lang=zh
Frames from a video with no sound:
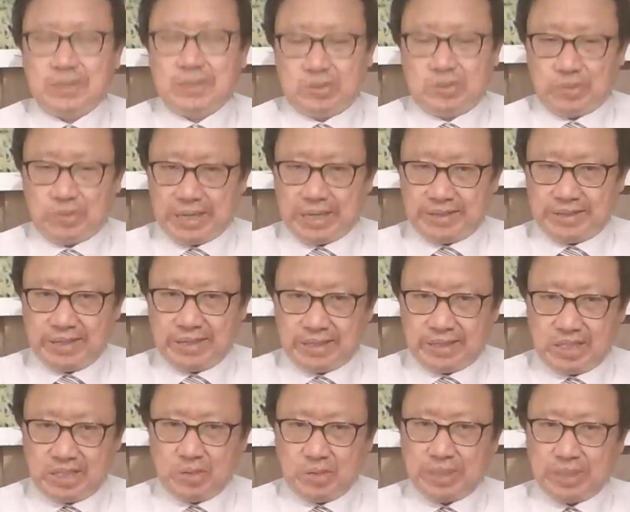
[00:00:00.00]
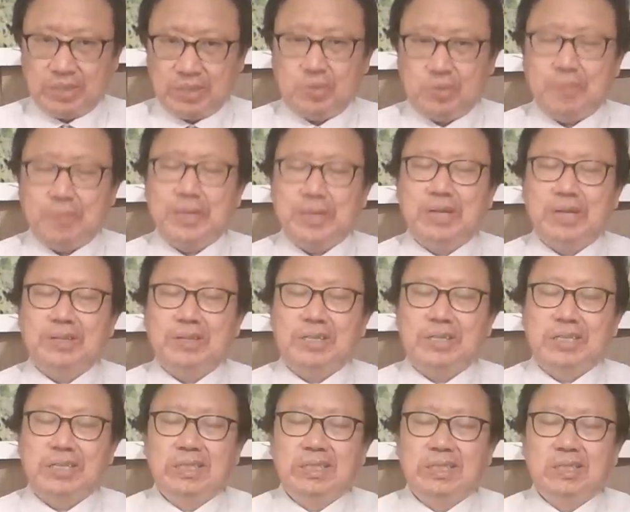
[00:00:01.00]
说连这个计划都准备好
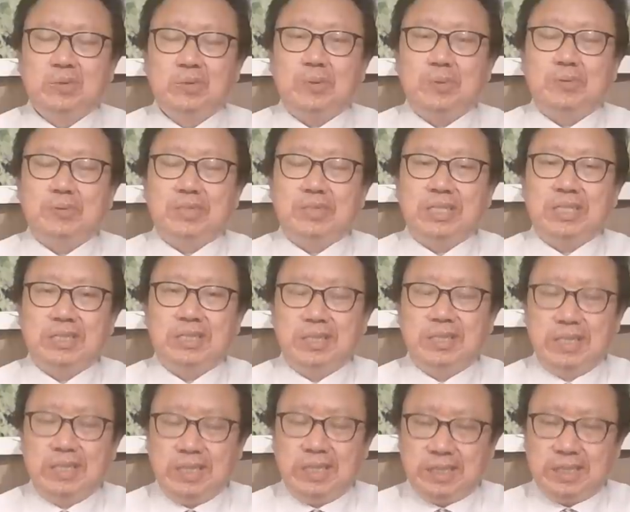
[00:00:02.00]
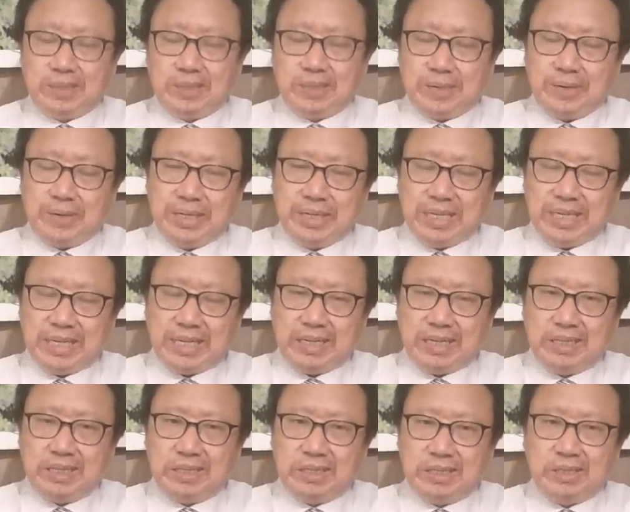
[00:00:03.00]
了对普京，那么另外一点呢，
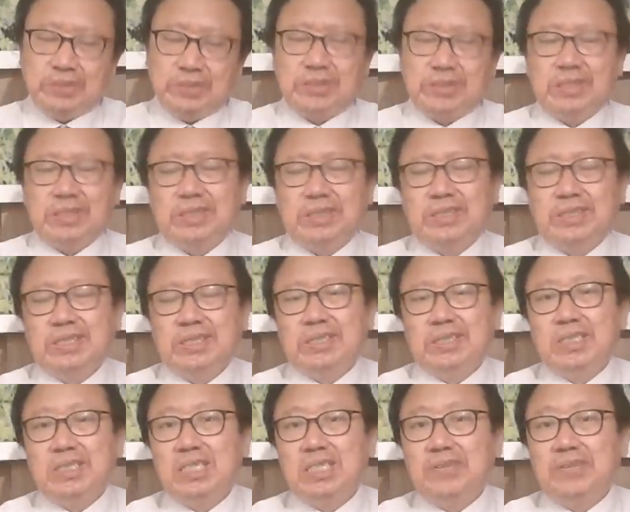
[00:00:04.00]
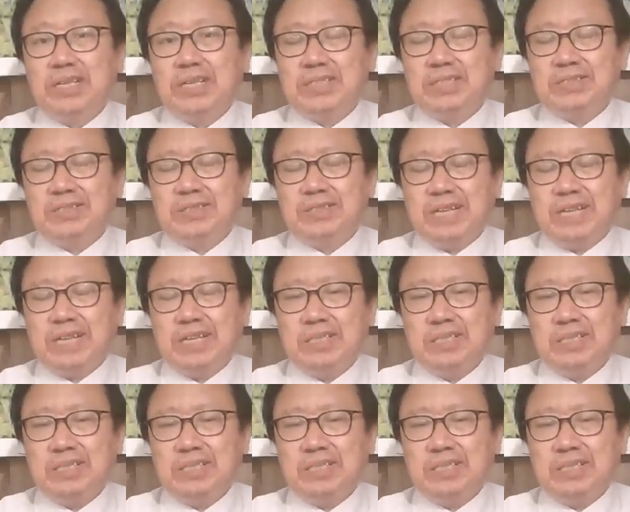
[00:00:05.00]
就是西方的制裁